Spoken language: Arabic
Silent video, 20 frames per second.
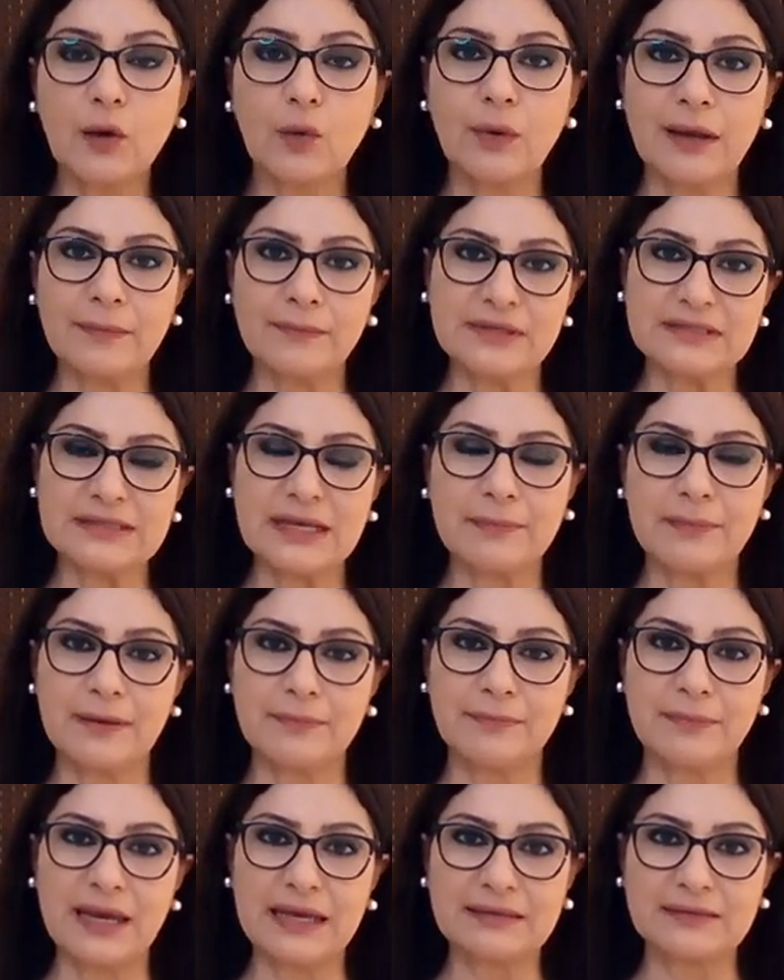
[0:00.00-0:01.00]

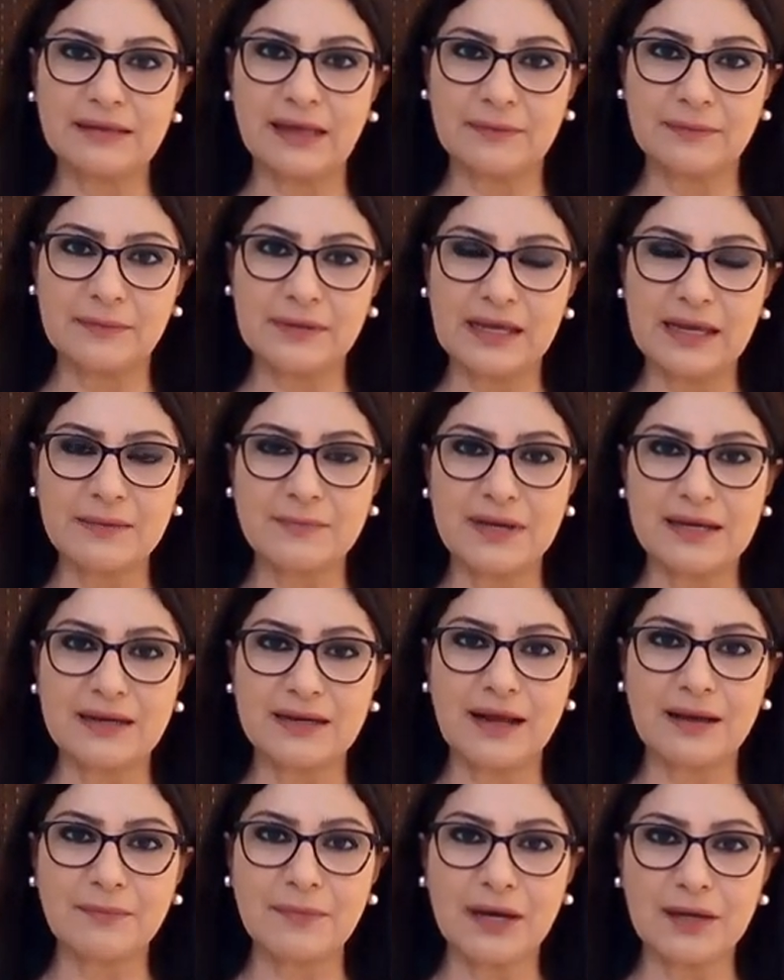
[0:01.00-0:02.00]
وبسبب التربيع بين
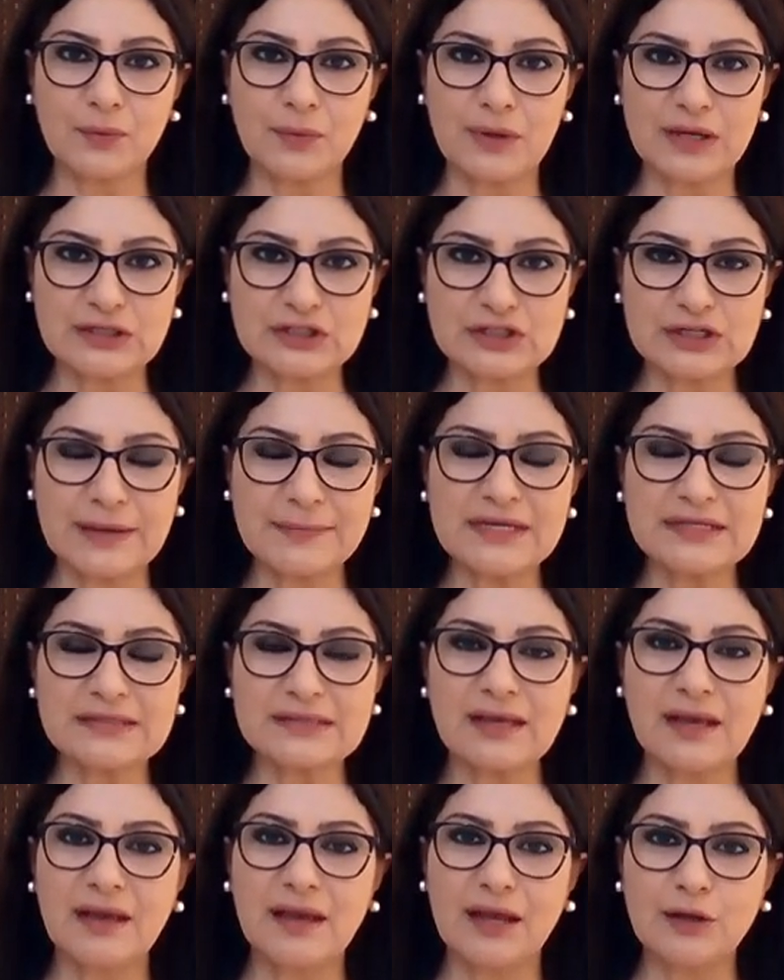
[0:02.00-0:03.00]
القمر
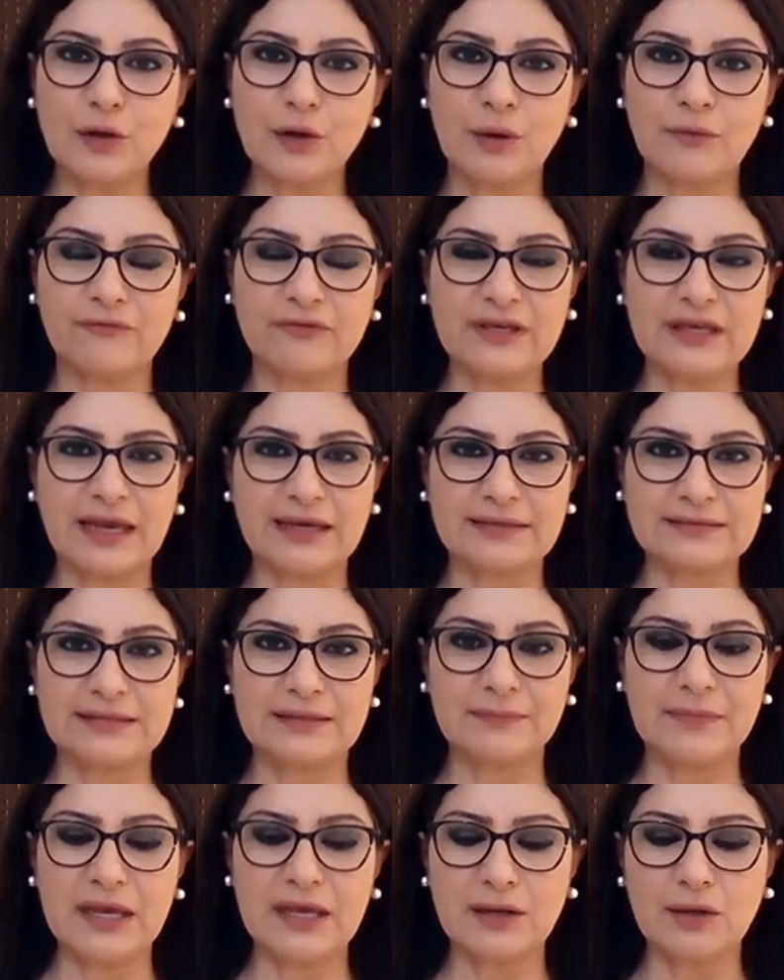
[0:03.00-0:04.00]
والشمس اليوم في
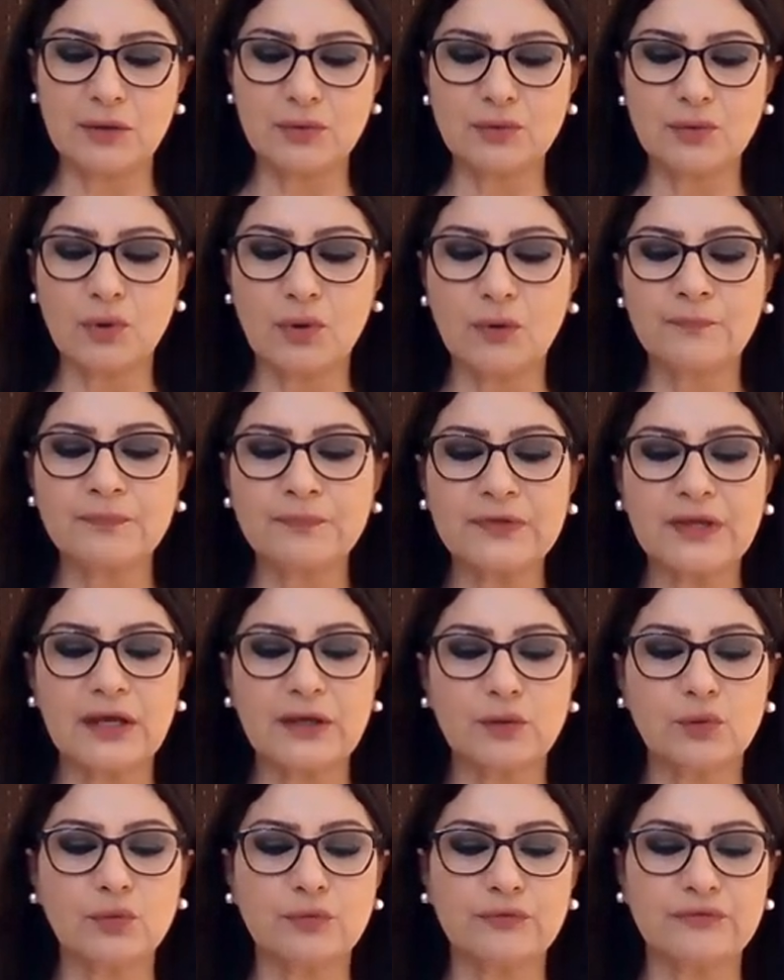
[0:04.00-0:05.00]
احتمال أنه
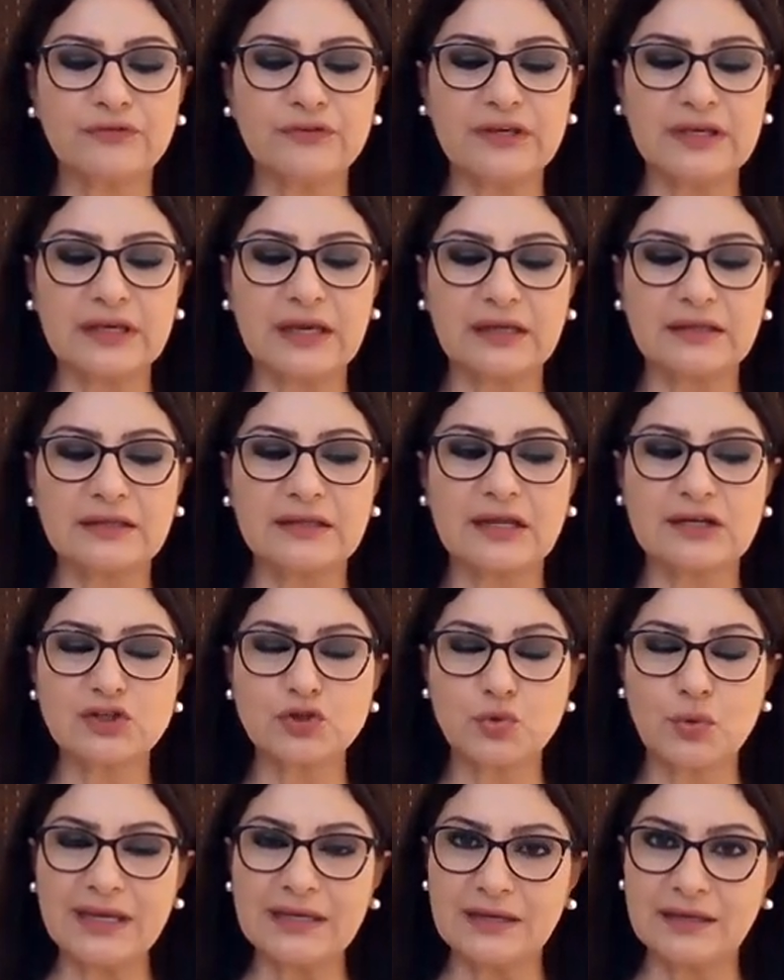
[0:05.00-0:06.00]
يكون في عندنا
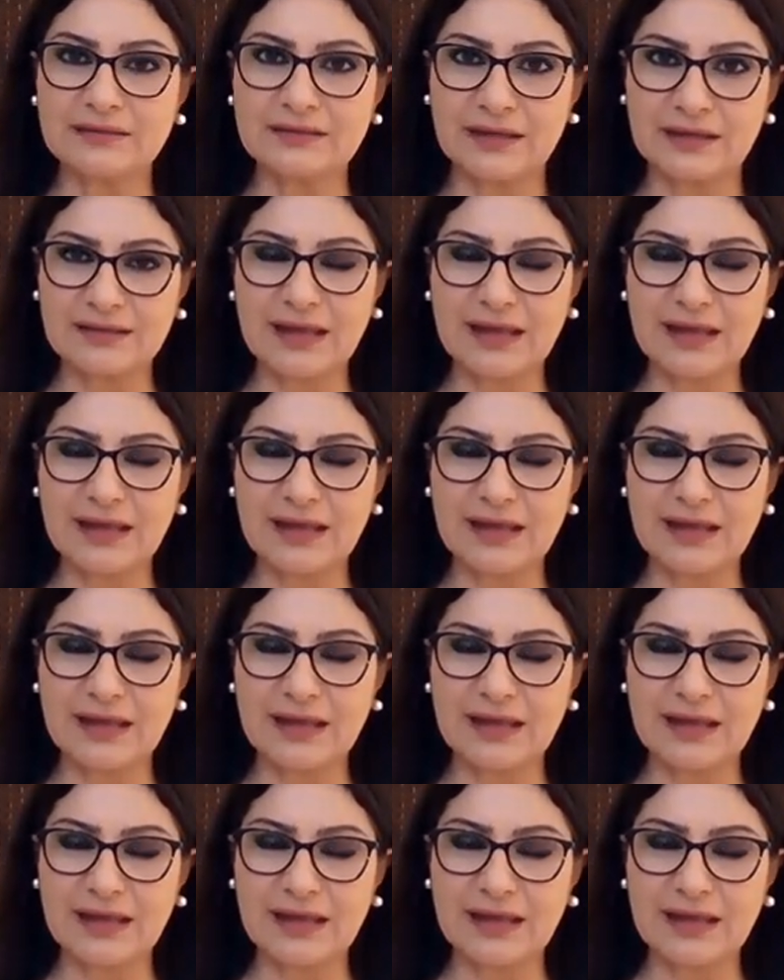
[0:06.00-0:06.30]
شوية